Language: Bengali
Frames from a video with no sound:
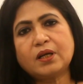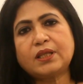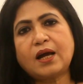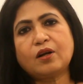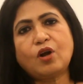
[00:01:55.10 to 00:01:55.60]

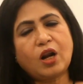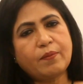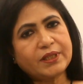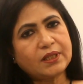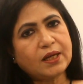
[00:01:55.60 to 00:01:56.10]
তার গলা
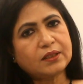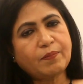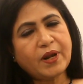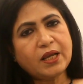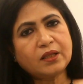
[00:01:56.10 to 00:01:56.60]
ব্যথা থাকতে
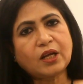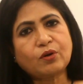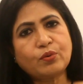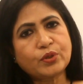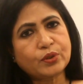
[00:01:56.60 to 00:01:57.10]
পারে তার
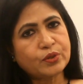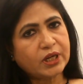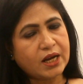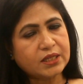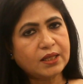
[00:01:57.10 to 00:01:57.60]
ফুসফুসে
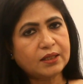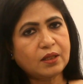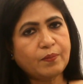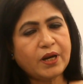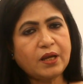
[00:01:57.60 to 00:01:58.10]
কাশি
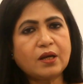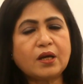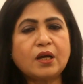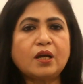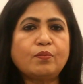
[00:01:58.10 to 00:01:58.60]
থাকতে পারে
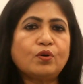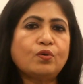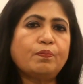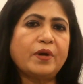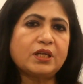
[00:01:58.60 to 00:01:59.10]
এবং
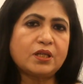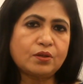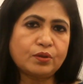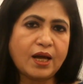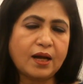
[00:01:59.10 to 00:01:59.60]
খুব বেশি
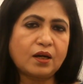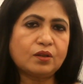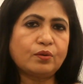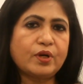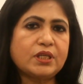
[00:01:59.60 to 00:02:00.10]
যদি
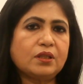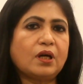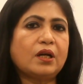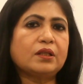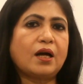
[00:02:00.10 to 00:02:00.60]
আক্রান্ত হয়ে যান
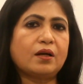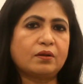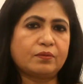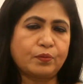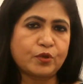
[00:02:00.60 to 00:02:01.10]
তাহলে তার
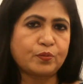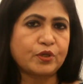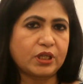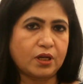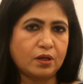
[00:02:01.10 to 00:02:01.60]

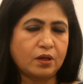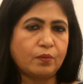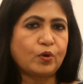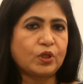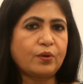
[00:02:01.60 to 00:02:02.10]
ফুসফুসে
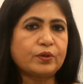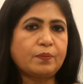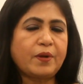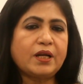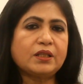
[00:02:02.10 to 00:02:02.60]
প্রদাহ হতে পারে